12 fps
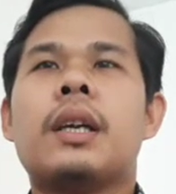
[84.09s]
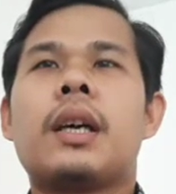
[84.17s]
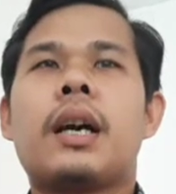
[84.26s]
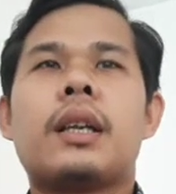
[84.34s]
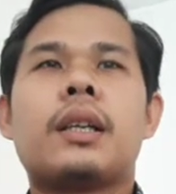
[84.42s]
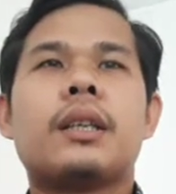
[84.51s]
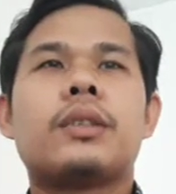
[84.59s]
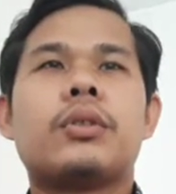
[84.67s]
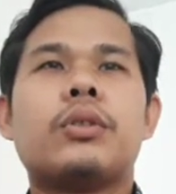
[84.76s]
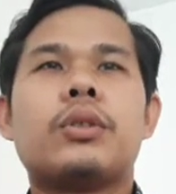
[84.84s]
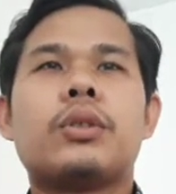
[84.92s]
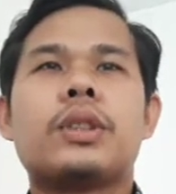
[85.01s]
karena
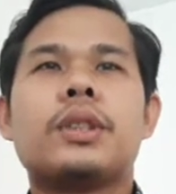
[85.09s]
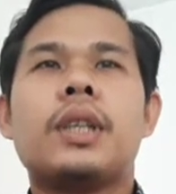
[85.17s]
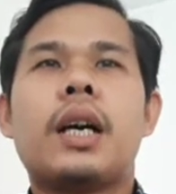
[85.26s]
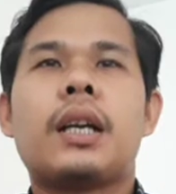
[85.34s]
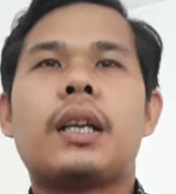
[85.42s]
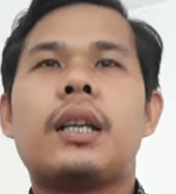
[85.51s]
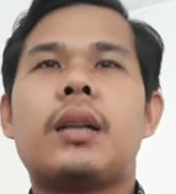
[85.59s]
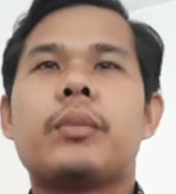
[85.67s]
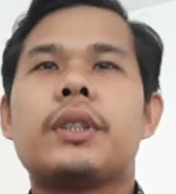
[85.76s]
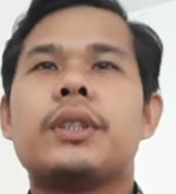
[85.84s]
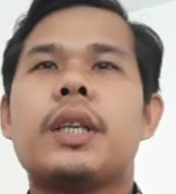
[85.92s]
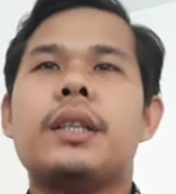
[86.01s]
seluruh sejarah dalam
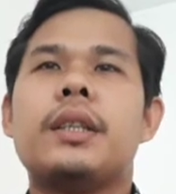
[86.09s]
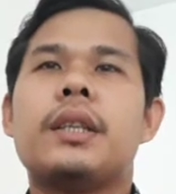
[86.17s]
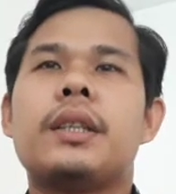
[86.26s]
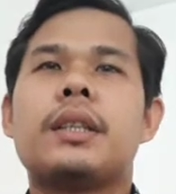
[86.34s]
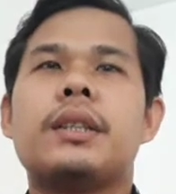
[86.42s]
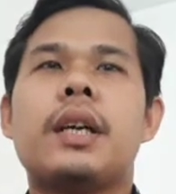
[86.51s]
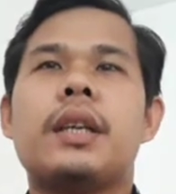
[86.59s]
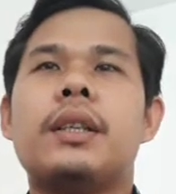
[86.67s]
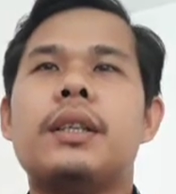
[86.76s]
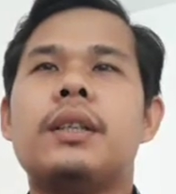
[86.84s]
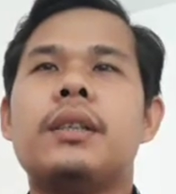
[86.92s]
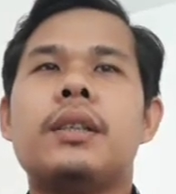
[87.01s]
kejadian
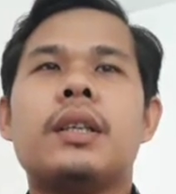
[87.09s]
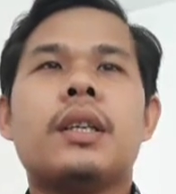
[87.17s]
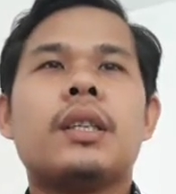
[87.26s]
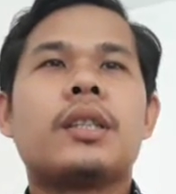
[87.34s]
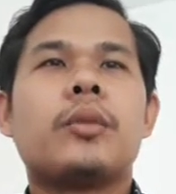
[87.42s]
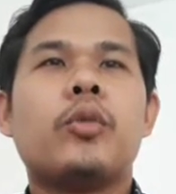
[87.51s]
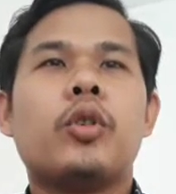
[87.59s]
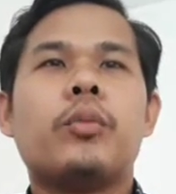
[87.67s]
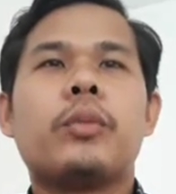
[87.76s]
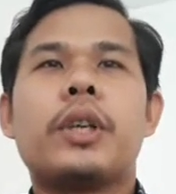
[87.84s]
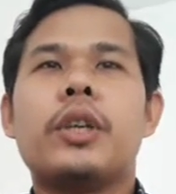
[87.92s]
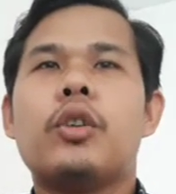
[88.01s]
terjadi
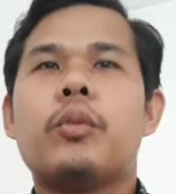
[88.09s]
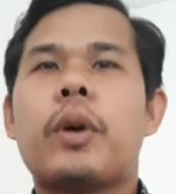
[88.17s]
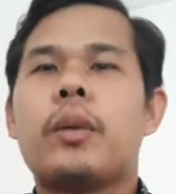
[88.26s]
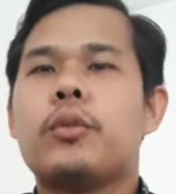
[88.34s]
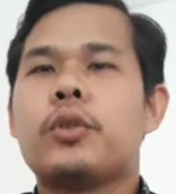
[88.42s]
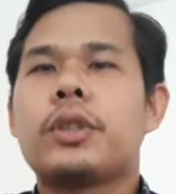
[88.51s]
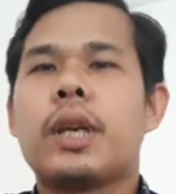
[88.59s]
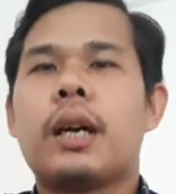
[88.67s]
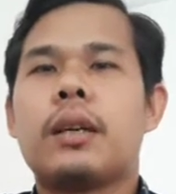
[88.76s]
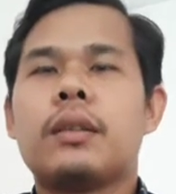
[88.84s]
sebelum kehidupan Musa.